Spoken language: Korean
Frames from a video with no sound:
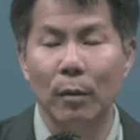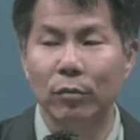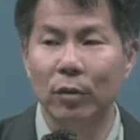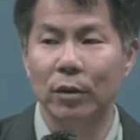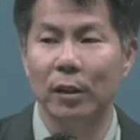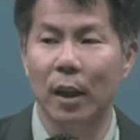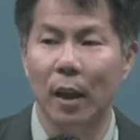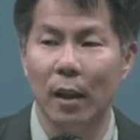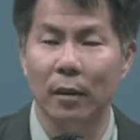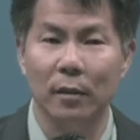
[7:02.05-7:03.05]
무엇을
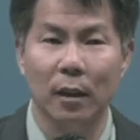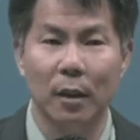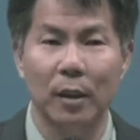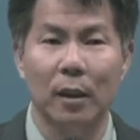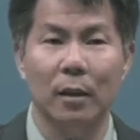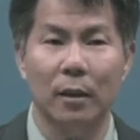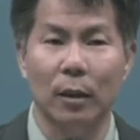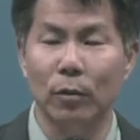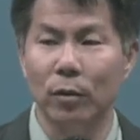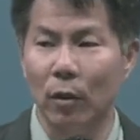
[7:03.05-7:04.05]
해야 하는 사람인가,
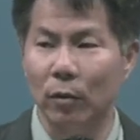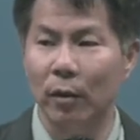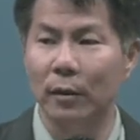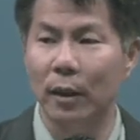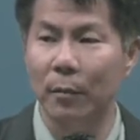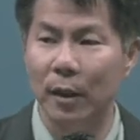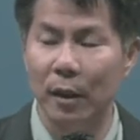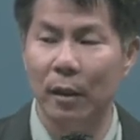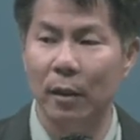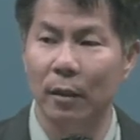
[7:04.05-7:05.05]
장로는 어떠한
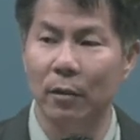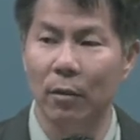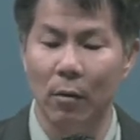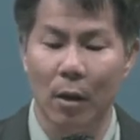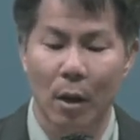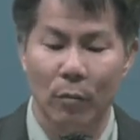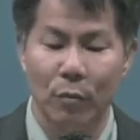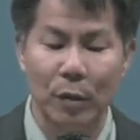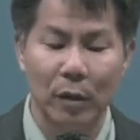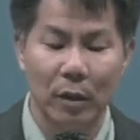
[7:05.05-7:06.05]
사람인가에 대해서
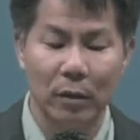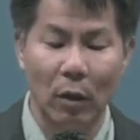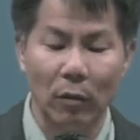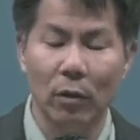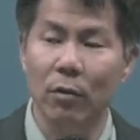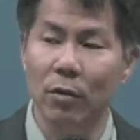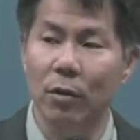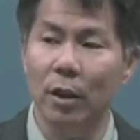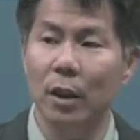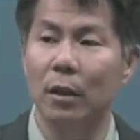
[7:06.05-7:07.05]
분명히
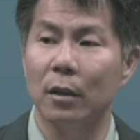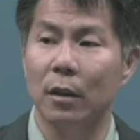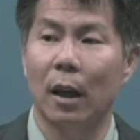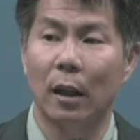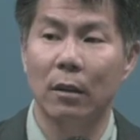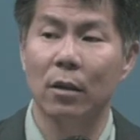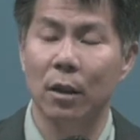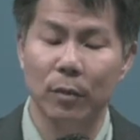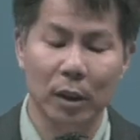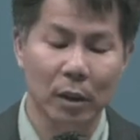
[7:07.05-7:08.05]
성경적인
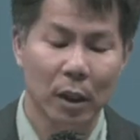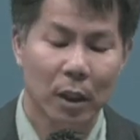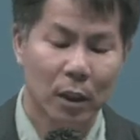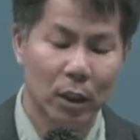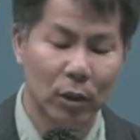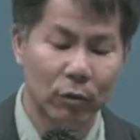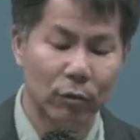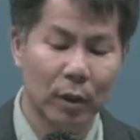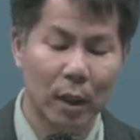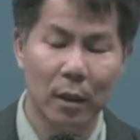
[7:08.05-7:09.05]
가르침은 이
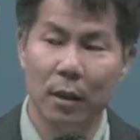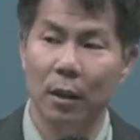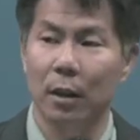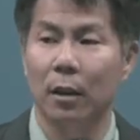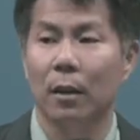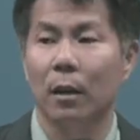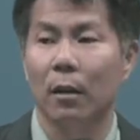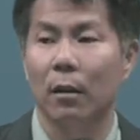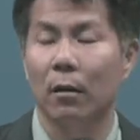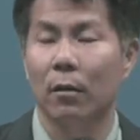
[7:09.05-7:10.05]
두 가지
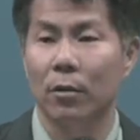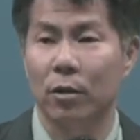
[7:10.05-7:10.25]
어,